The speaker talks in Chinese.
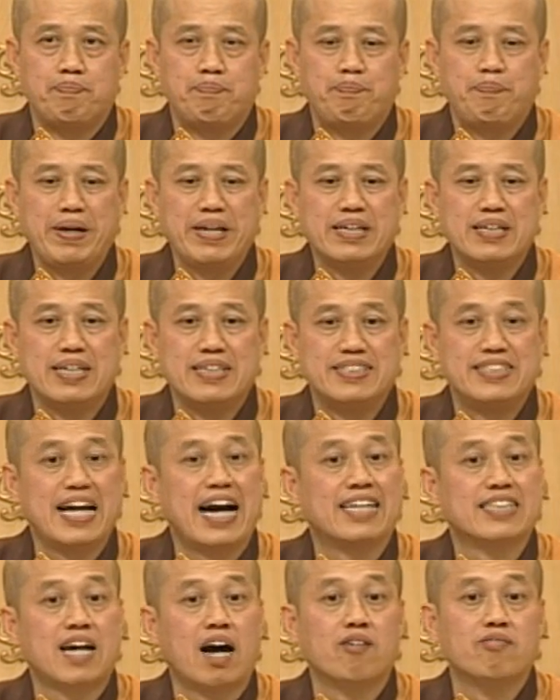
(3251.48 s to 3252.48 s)
被呢
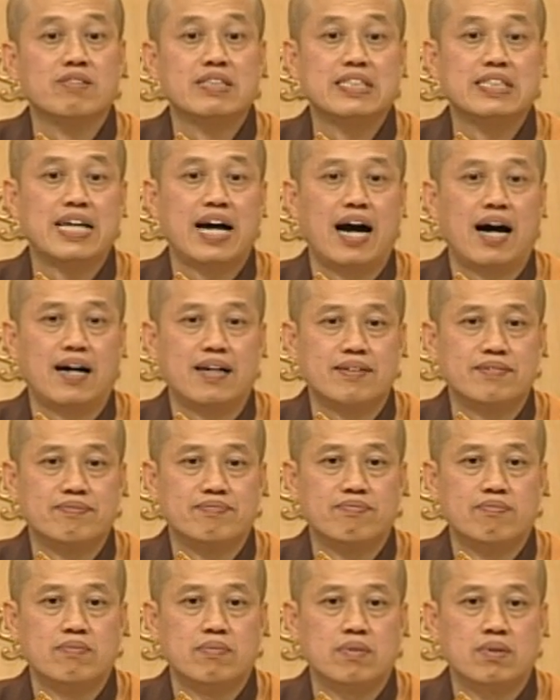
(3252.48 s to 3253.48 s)
吓到了一样。
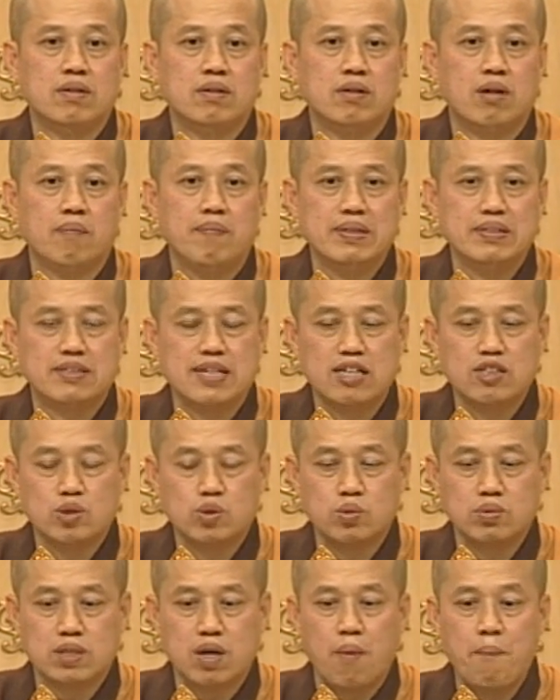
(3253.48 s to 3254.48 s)
我们生
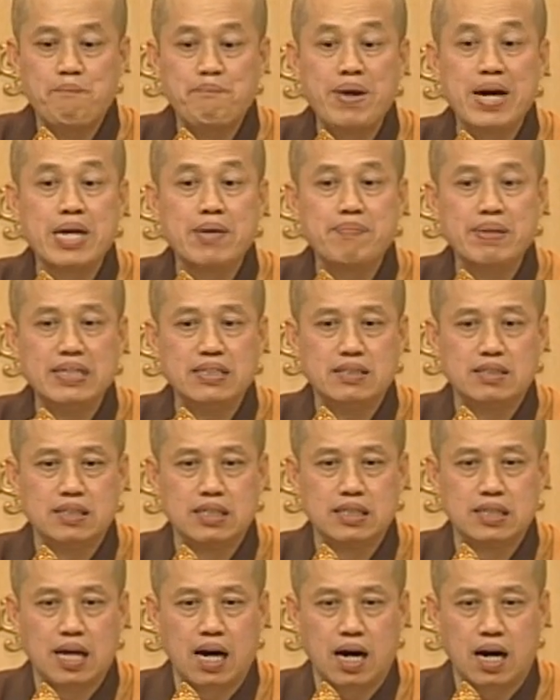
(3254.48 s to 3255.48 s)
出这种悲悯
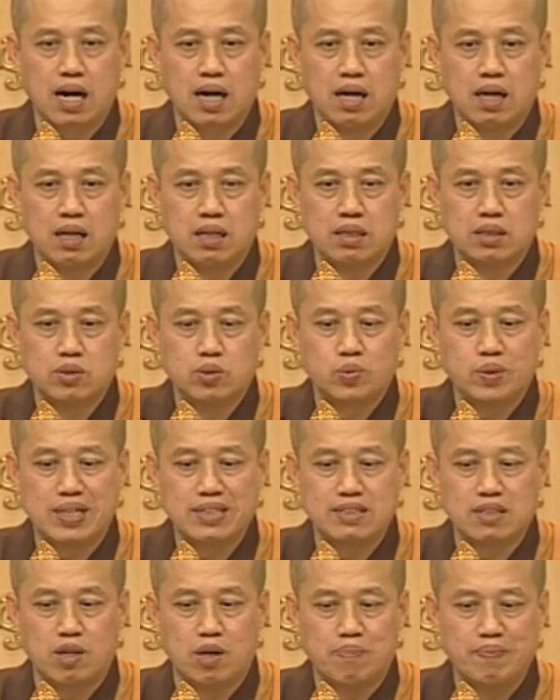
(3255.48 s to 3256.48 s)
心呐，随
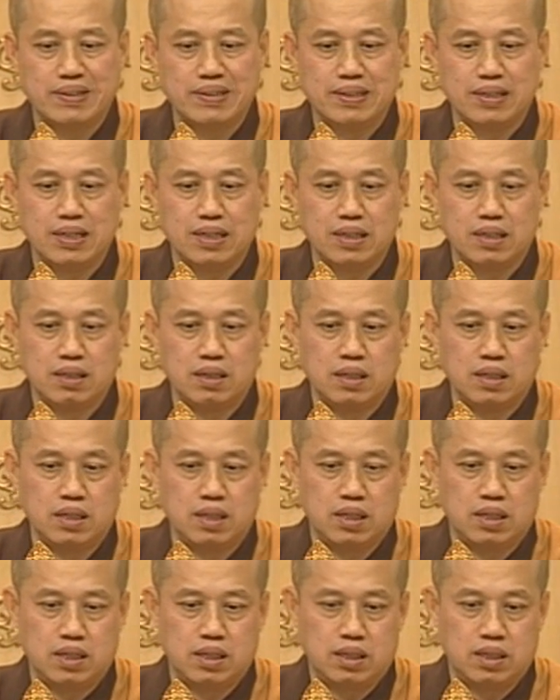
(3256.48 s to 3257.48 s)
着我们呢，
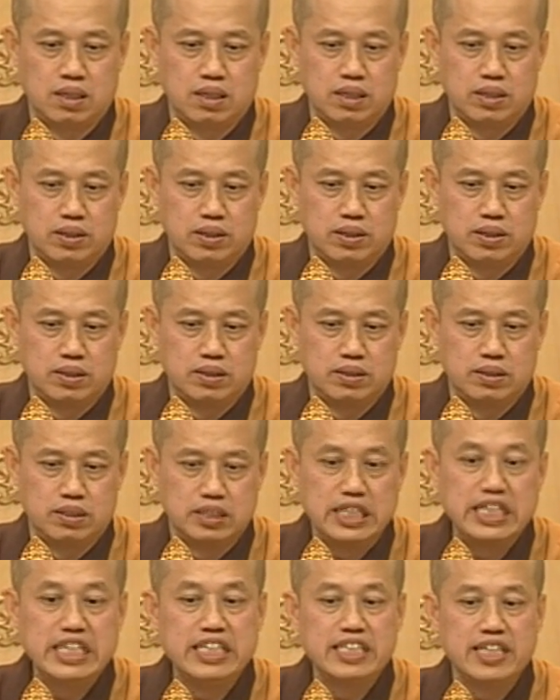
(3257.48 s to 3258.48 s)

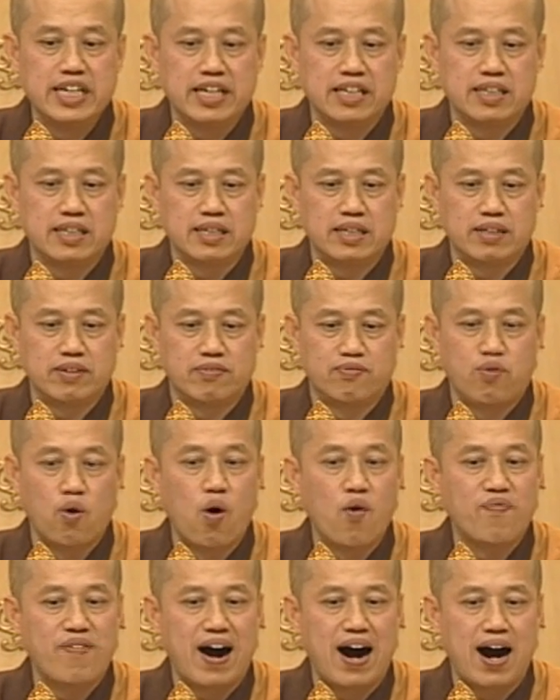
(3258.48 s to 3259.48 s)
意念呢，
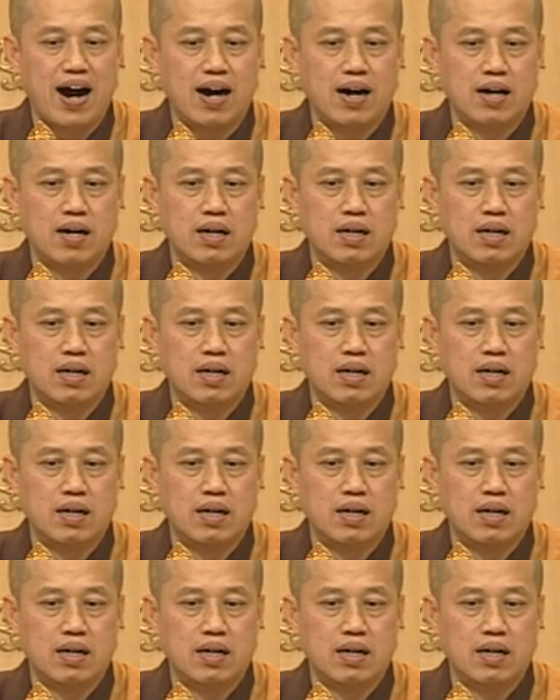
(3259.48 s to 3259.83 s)
佛法，